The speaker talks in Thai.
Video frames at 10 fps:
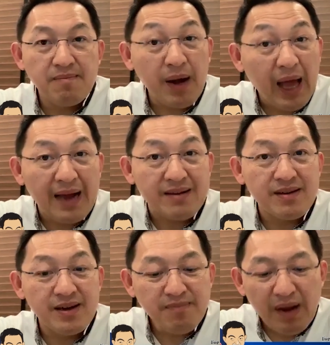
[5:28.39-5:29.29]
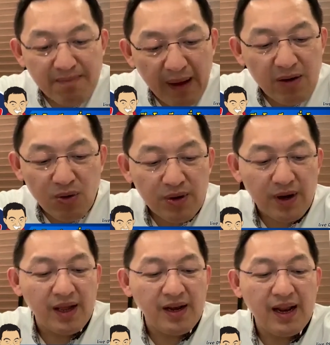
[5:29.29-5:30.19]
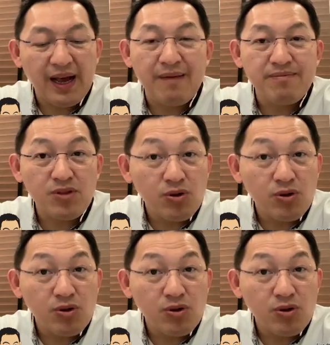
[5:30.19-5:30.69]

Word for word: พลาดหรือไม่ได้ไปโรงเรียนเนี่ยนะครับ